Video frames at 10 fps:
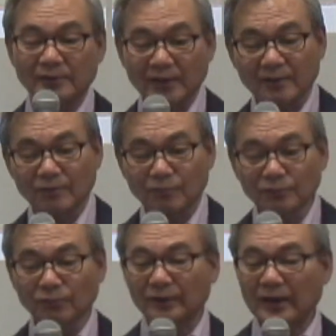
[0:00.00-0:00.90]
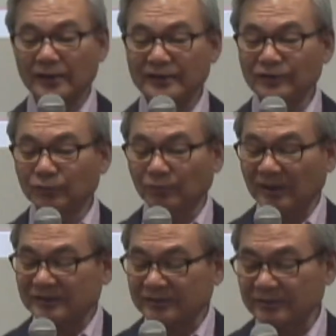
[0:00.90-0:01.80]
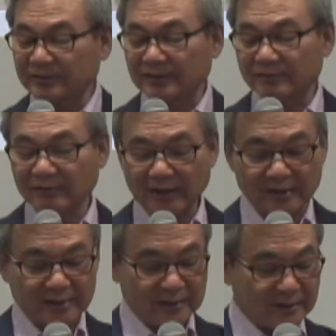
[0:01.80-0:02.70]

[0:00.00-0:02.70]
でこのカリオの祭りっていうのは